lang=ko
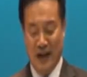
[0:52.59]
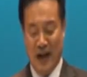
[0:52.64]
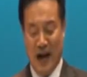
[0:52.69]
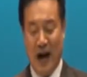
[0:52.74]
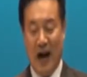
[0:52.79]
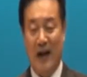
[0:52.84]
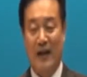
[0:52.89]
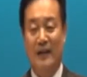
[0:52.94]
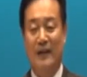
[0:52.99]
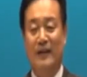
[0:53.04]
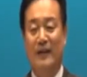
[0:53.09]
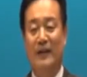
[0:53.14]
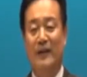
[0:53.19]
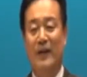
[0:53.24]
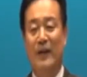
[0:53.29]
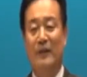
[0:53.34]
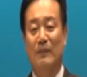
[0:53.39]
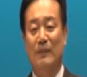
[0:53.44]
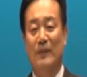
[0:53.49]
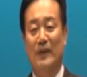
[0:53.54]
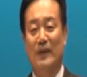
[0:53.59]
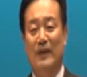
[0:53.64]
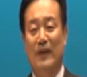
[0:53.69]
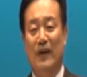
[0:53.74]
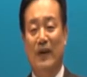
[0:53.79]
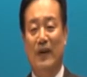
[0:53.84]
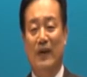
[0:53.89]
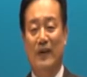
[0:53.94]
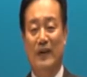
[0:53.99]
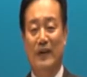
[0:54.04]
아이들이 없는
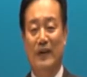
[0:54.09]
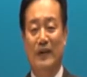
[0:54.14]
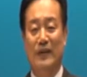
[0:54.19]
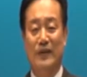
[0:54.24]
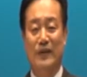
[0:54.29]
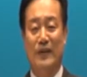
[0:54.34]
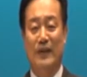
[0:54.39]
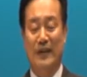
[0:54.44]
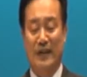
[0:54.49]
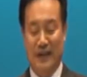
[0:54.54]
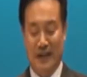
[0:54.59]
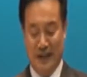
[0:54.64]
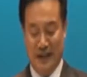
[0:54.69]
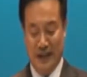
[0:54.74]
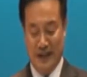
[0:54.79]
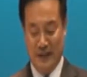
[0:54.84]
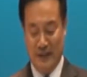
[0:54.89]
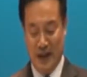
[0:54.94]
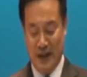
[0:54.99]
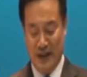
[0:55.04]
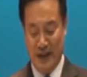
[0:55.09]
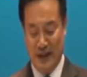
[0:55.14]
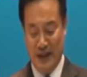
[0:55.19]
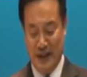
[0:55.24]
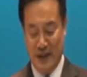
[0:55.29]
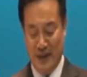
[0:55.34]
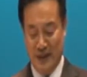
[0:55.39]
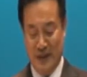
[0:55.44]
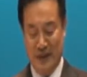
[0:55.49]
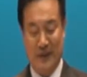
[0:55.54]
어린이 주일을
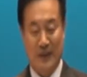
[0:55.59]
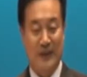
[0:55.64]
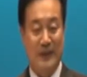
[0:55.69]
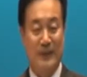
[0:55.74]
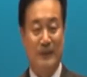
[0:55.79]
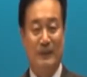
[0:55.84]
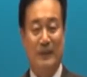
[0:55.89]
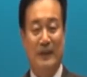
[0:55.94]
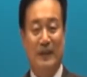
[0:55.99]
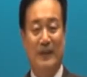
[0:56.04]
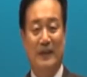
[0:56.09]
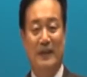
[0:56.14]
맞이하고 있습니다.